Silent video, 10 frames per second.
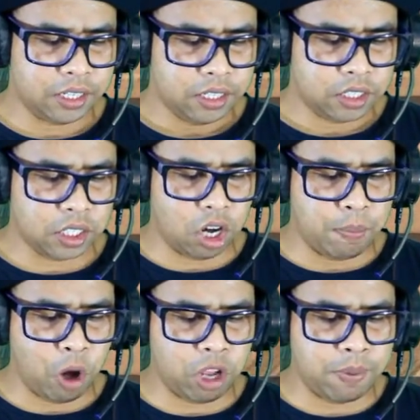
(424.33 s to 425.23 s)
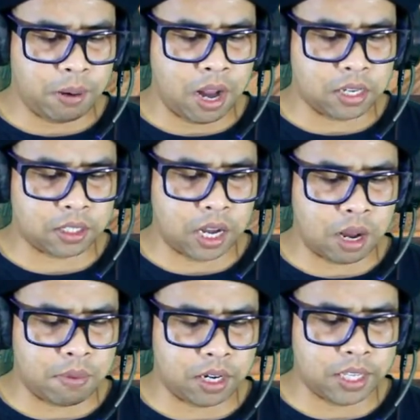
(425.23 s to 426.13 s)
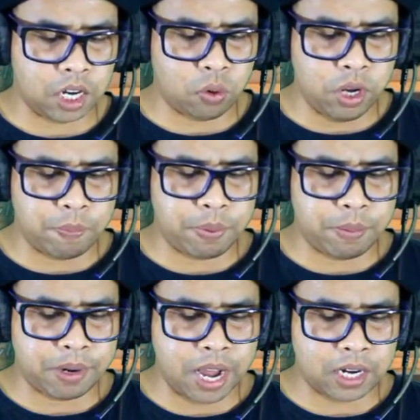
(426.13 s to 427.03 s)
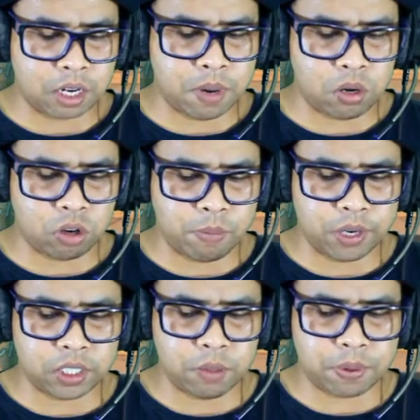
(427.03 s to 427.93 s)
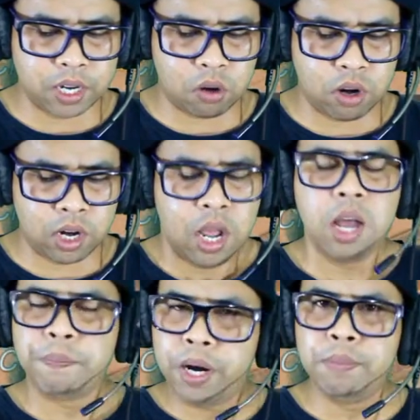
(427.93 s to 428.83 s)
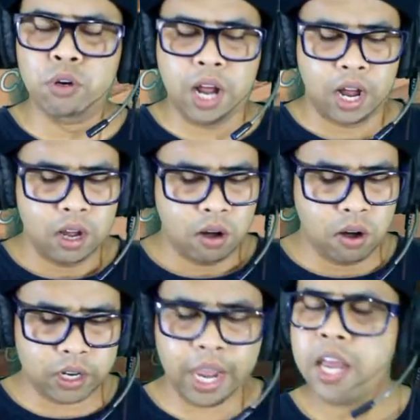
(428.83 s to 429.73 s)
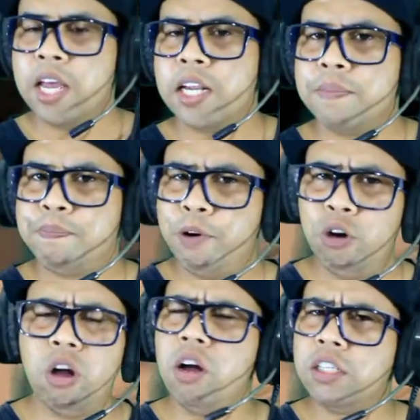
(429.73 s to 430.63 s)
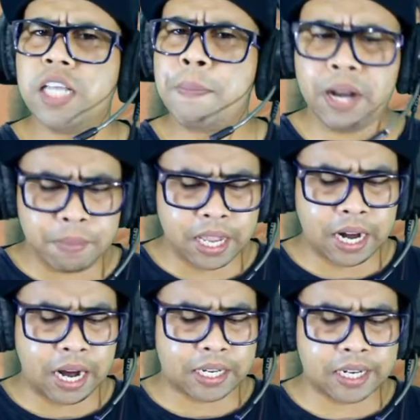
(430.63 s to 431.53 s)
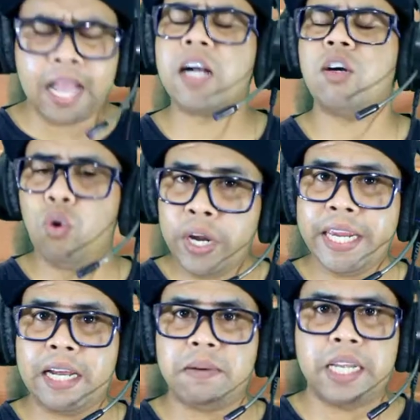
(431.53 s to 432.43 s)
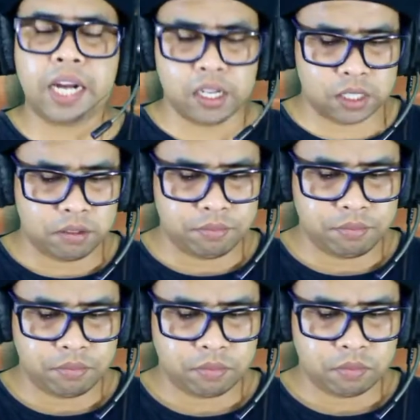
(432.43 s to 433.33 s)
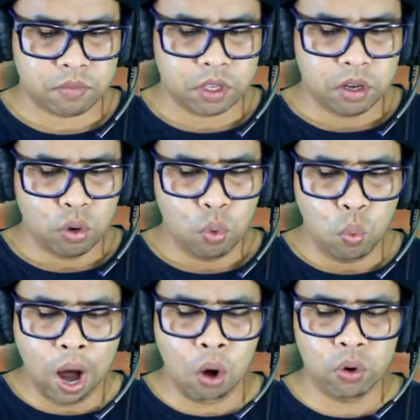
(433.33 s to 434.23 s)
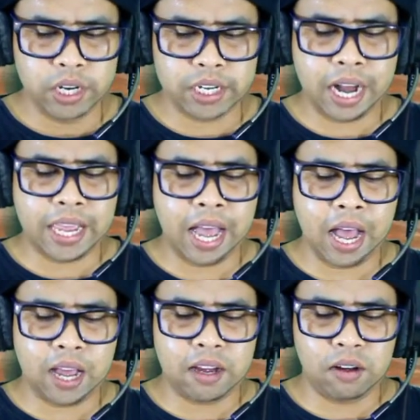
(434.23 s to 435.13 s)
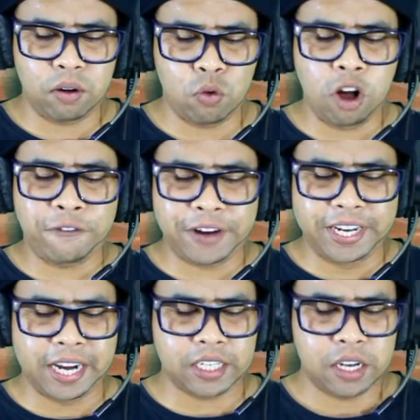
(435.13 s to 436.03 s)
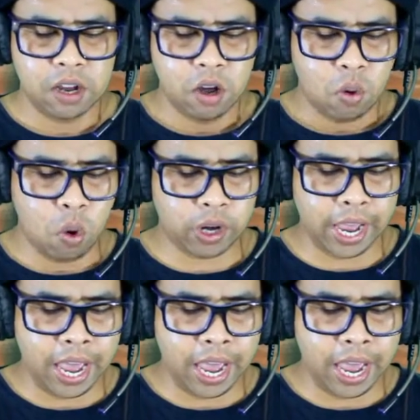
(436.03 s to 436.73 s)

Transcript: Sekelompok hibrida sekarang mengejar Kui pemenang terbaru kompetisi pertarungan pemuda. Oke, Bu, uh, siapa namanya karakternya? Kui oh, namanya guys. Wow, ini kayak Wolverine guys. Oke.